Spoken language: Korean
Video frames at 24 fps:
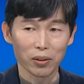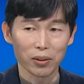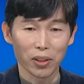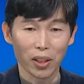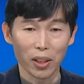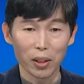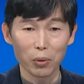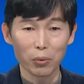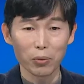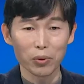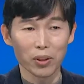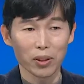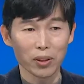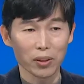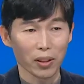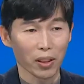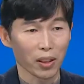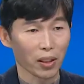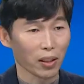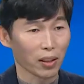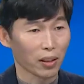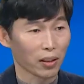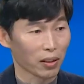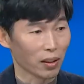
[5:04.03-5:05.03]
새로운
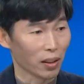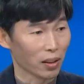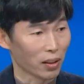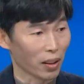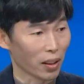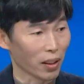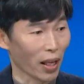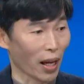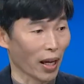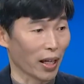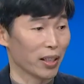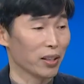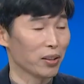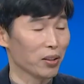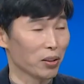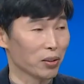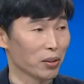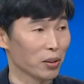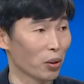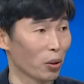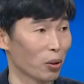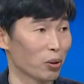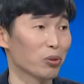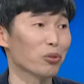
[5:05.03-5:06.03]
형태에 대한
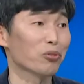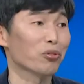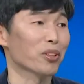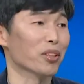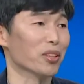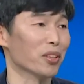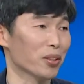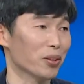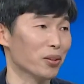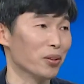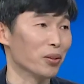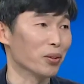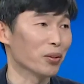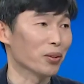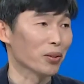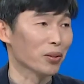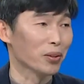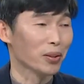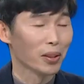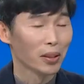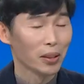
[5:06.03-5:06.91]
아이디어들을 얻을 수 있거든요.